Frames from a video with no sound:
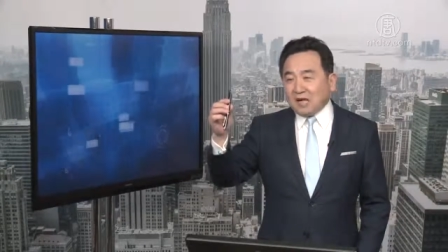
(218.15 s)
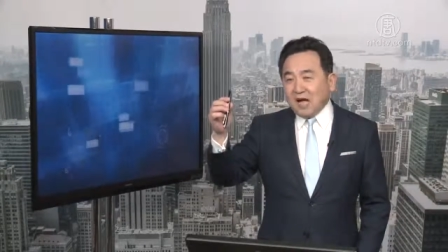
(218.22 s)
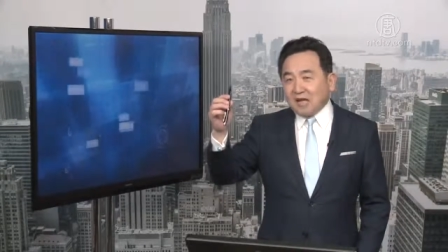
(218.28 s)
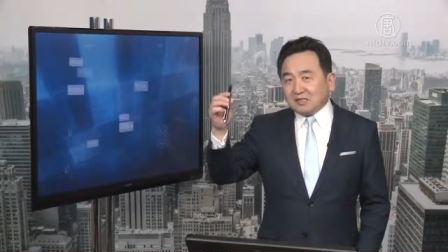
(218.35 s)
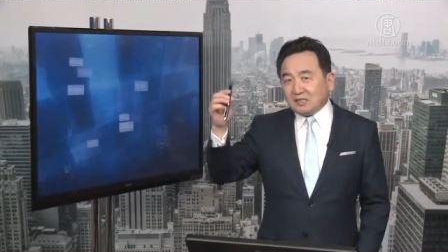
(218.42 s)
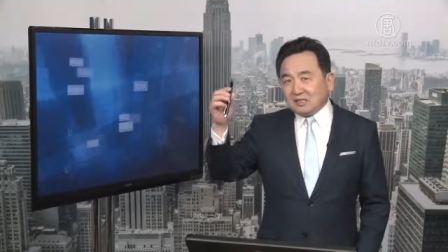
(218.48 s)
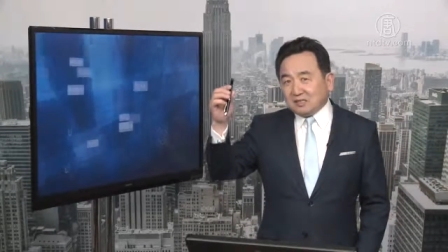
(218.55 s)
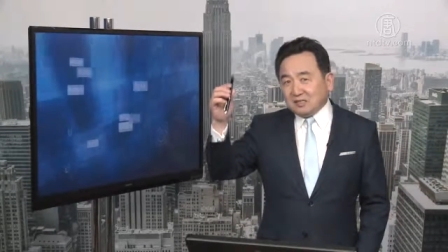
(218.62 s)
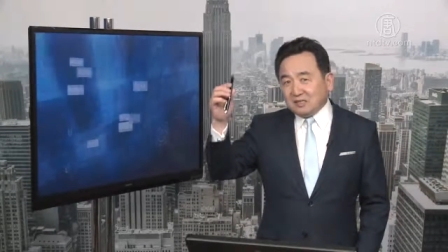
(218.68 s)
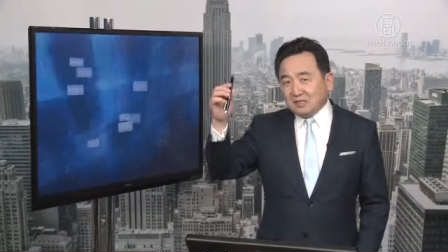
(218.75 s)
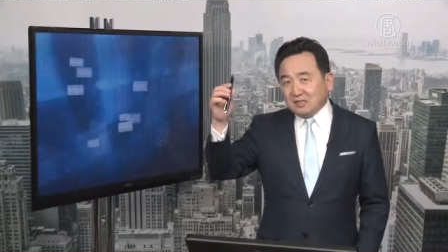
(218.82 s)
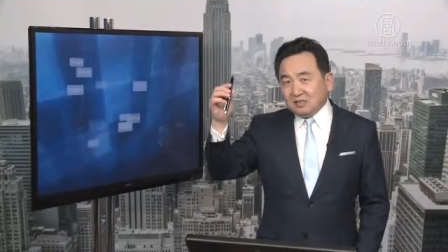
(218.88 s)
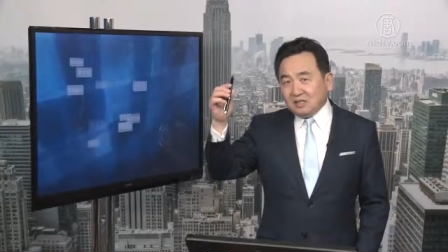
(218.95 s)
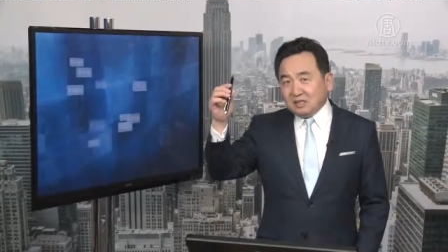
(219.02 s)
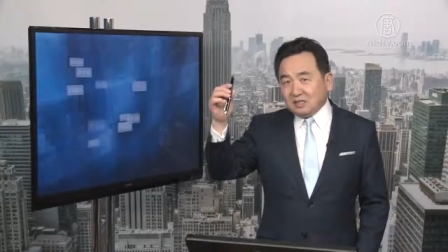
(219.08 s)
他只
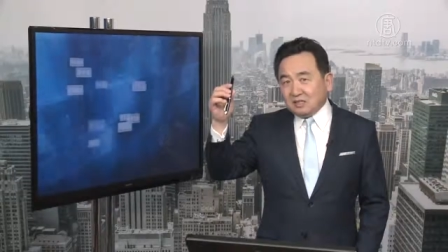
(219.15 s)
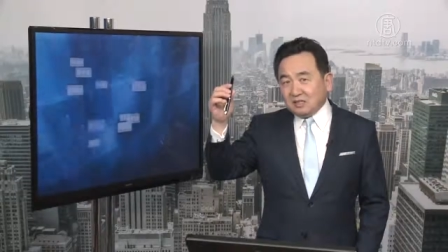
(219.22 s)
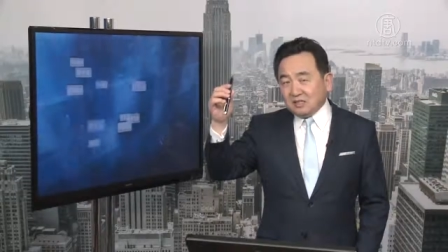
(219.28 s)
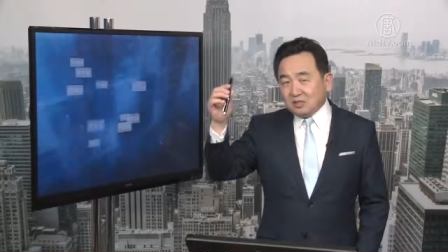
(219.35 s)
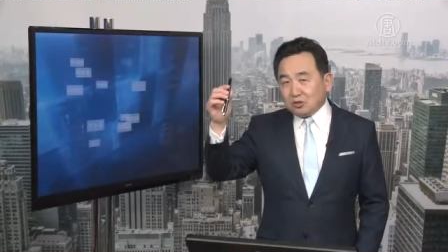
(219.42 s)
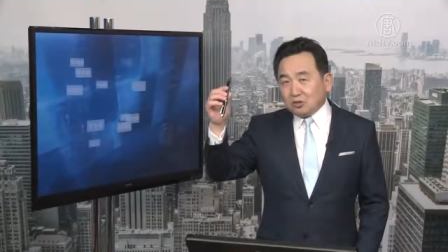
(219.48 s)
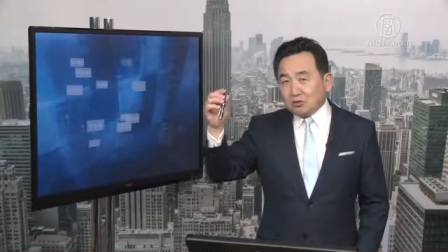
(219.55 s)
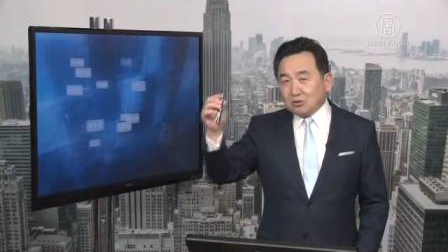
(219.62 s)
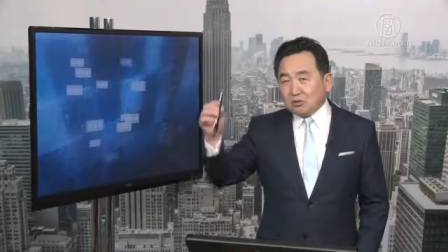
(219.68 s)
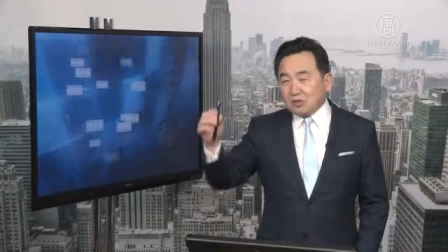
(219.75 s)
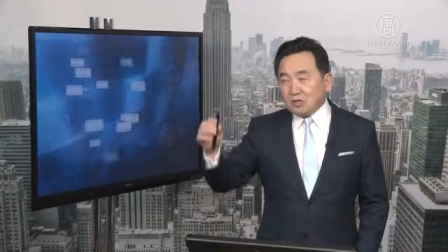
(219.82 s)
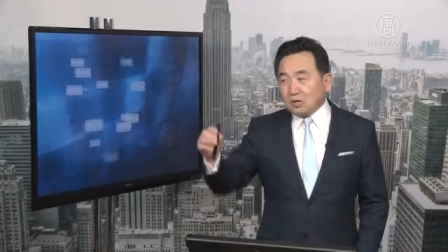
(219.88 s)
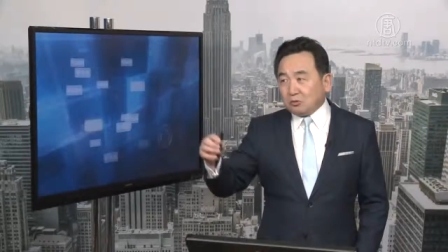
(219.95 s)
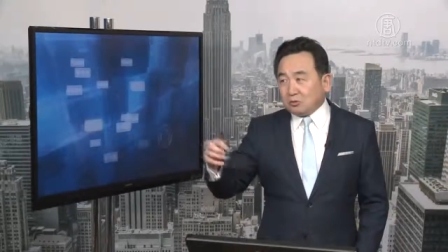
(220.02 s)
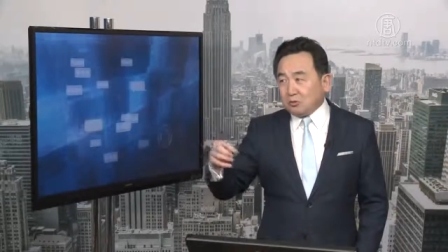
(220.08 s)
认可宗
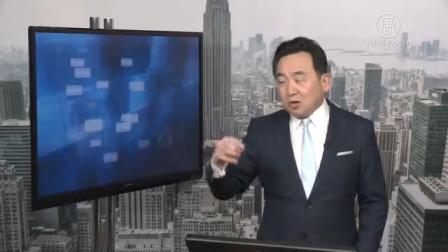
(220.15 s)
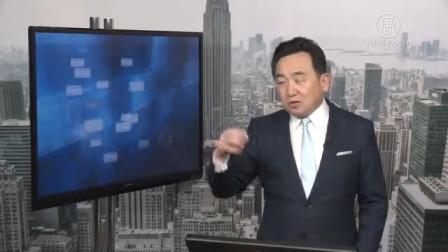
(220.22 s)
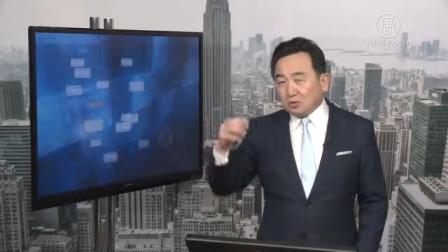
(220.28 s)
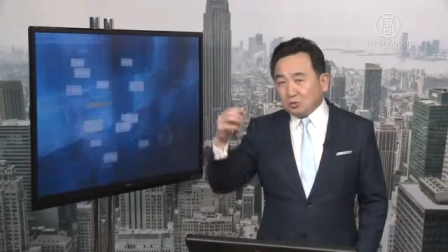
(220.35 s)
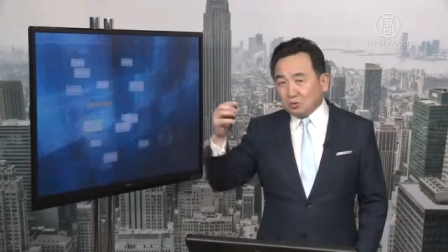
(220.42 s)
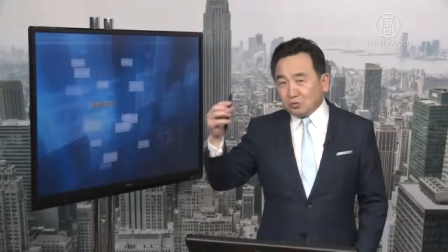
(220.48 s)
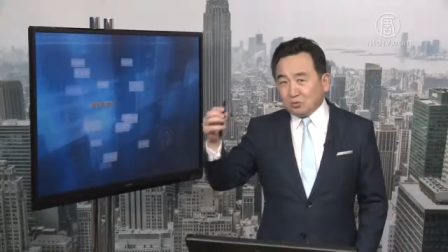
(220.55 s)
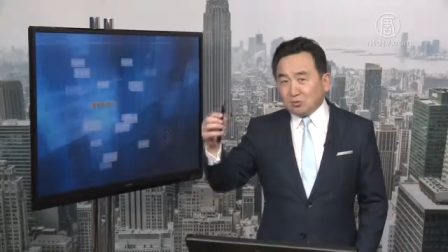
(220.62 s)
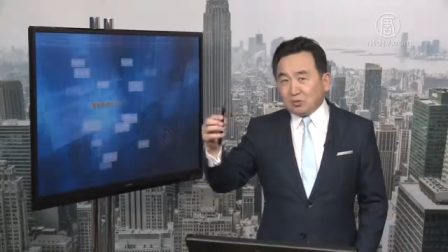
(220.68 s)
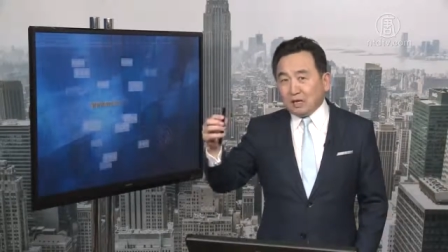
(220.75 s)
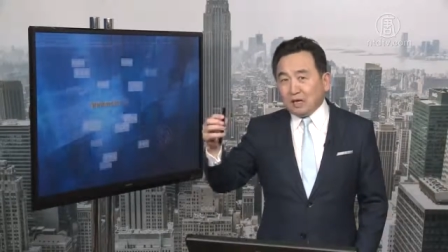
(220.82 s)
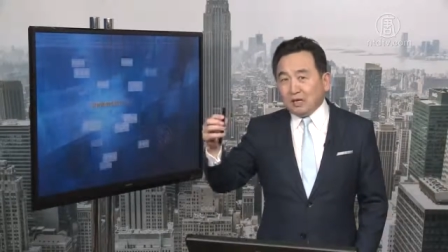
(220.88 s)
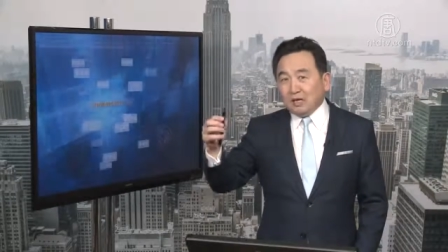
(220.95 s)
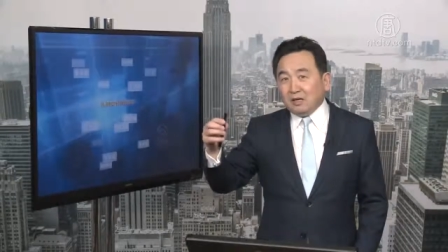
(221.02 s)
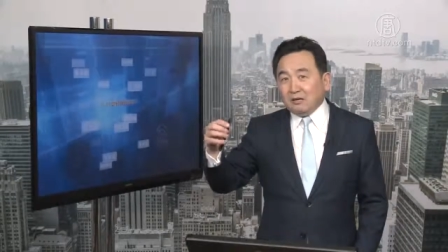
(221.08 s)
教传统中的。